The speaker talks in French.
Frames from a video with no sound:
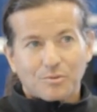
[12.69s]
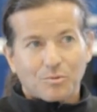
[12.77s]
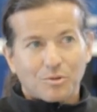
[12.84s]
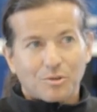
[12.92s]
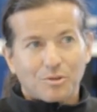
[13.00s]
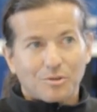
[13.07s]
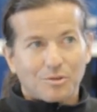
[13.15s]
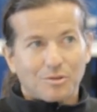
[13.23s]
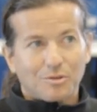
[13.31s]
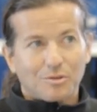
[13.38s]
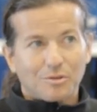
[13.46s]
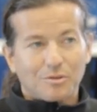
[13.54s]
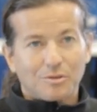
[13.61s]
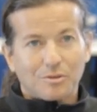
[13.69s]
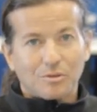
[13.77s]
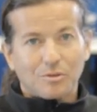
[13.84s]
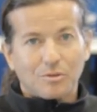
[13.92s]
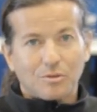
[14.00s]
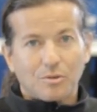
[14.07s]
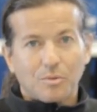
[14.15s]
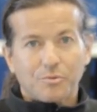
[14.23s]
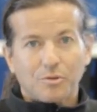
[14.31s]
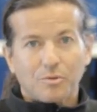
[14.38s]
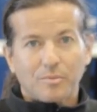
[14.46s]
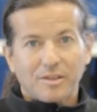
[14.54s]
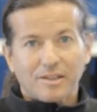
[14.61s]
Donc, euh,
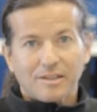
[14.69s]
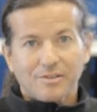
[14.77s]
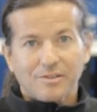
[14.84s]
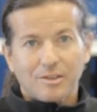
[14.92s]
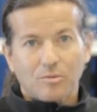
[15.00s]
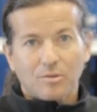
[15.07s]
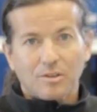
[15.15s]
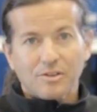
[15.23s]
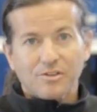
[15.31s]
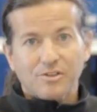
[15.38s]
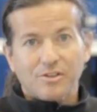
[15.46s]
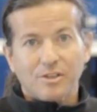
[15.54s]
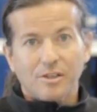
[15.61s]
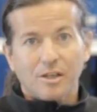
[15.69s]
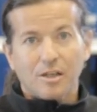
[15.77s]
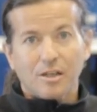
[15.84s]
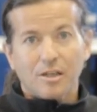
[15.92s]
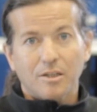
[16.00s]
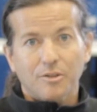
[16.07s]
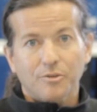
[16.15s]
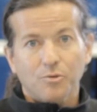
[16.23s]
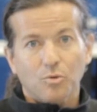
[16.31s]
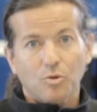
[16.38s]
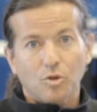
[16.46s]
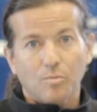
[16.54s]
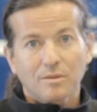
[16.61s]
l'option MECA, c'est quoi C'est un tronc
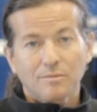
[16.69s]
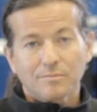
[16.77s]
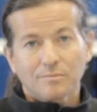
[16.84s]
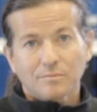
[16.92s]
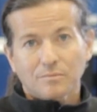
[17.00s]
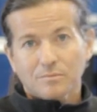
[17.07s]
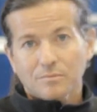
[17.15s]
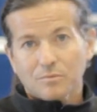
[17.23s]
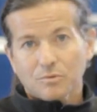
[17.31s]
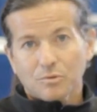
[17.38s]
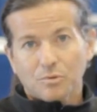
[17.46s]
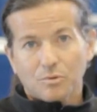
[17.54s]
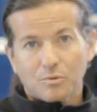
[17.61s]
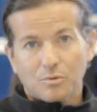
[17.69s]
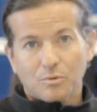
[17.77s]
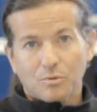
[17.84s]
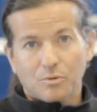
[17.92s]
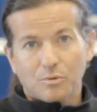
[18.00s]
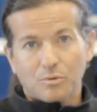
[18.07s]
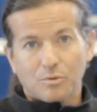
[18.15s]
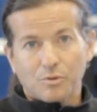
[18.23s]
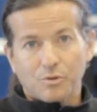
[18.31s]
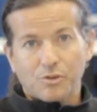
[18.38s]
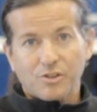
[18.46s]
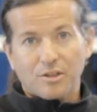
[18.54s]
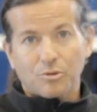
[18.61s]
commun de
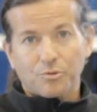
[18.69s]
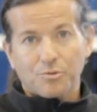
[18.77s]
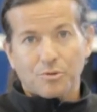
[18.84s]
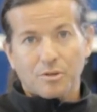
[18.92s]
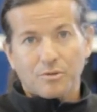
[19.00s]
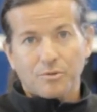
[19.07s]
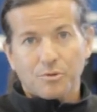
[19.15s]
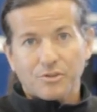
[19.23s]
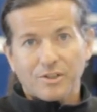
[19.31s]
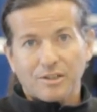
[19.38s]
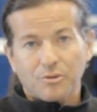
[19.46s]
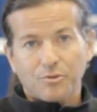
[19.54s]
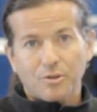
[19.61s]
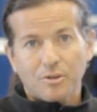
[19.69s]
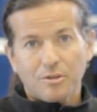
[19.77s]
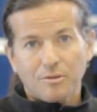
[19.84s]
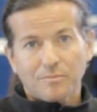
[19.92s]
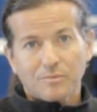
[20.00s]
50, heures